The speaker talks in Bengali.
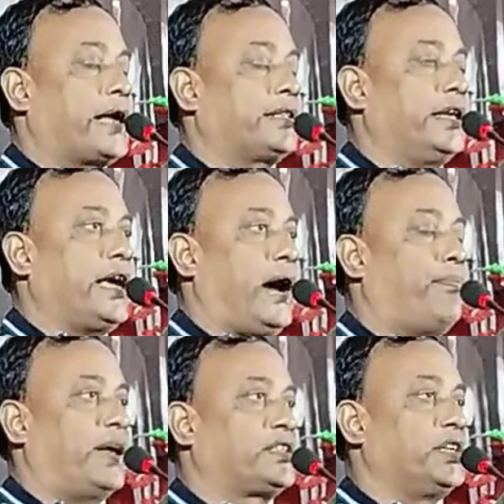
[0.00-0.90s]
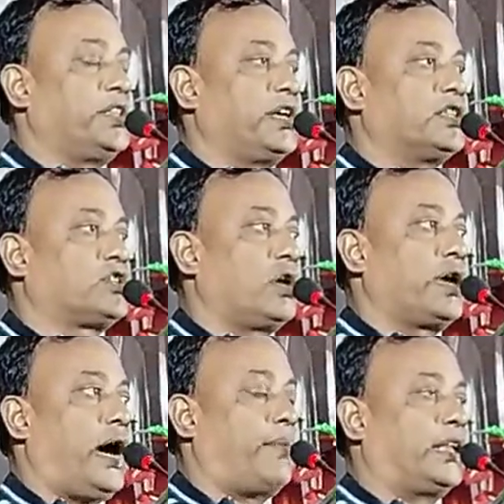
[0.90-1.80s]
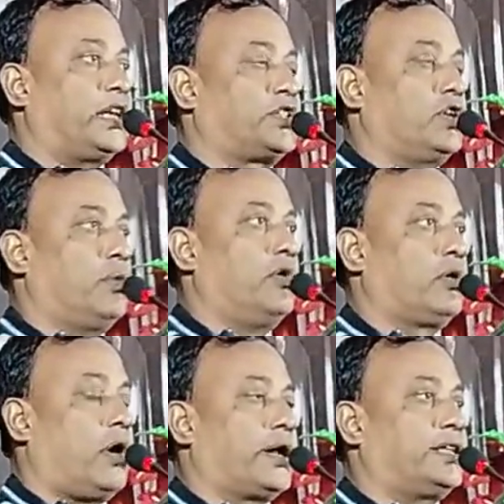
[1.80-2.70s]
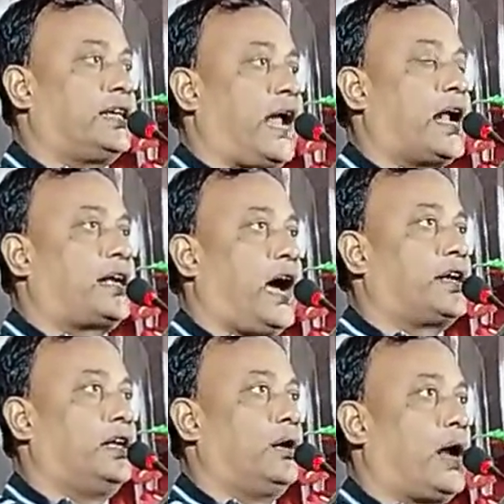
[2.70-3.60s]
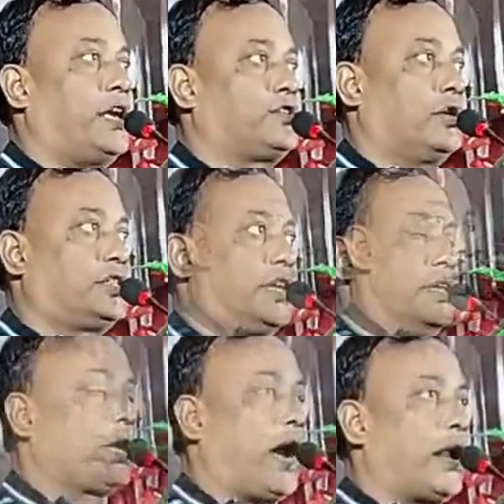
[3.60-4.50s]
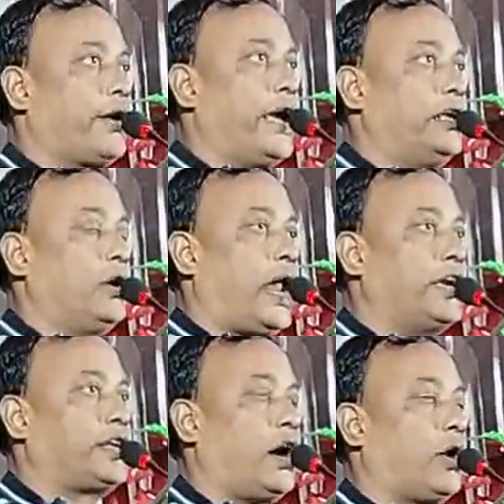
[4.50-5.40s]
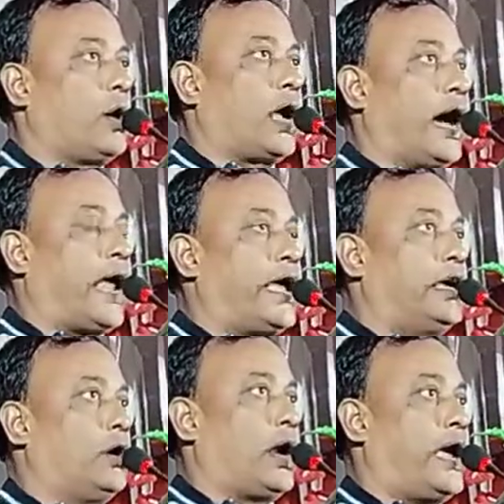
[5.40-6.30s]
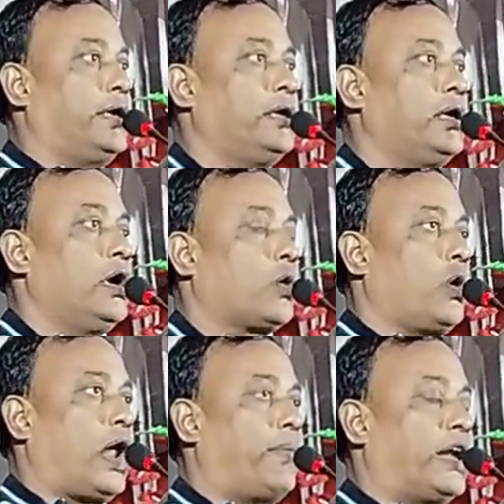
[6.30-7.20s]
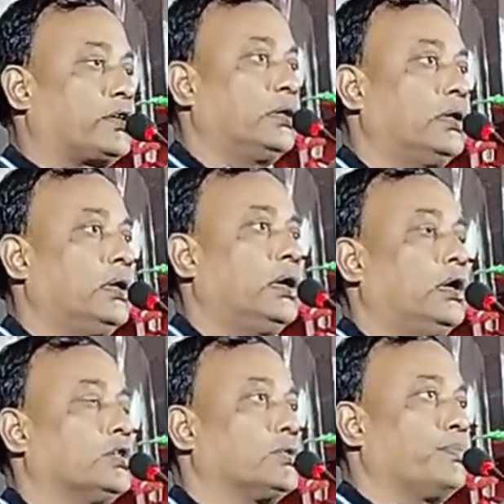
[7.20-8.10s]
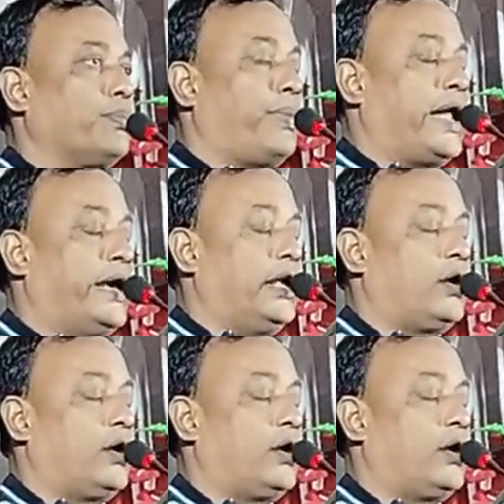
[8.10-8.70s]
একদিকে আব্বাস সিদ্দিকির সঙ্গে আমাদের তৃণমূল কংগ্রেসের হাড্ডাহাড্ডি লড়াই চলছে কারণে এই লড়াইটা হলো কারা এই লড়াই করাবার মানে